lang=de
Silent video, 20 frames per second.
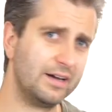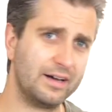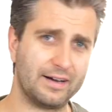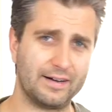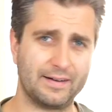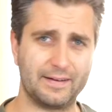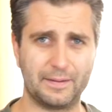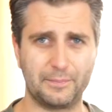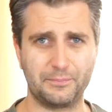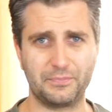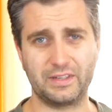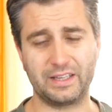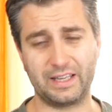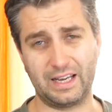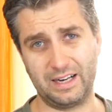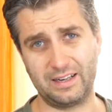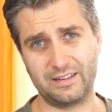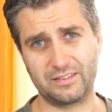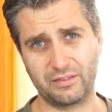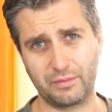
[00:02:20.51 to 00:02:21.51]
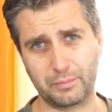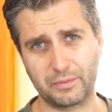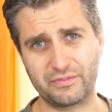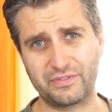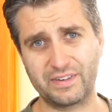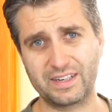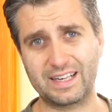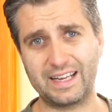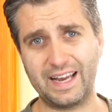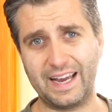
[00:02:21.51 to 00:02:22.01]
ähm, ja, also wenn man
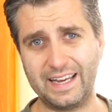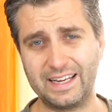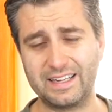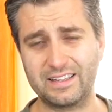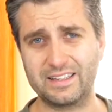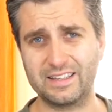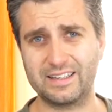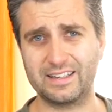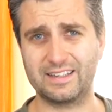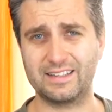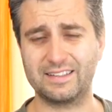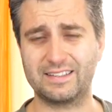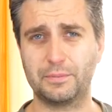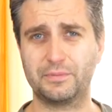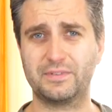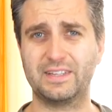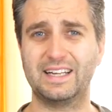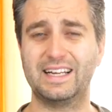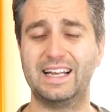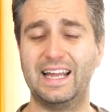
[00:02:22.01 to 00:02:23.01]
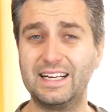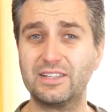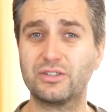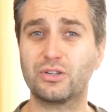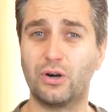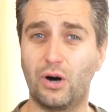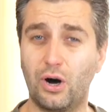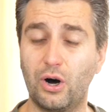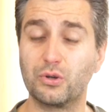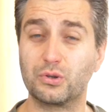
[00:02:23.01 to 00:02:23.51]
vergleicht, äh, selbst ein
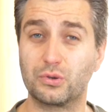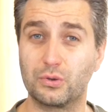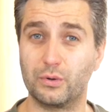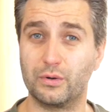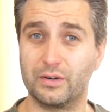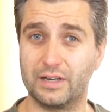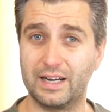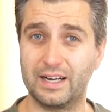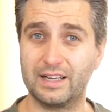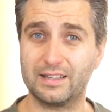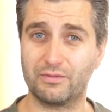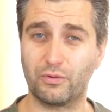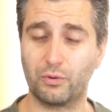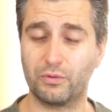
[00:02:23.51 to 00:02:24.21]
Elektroauto, ja,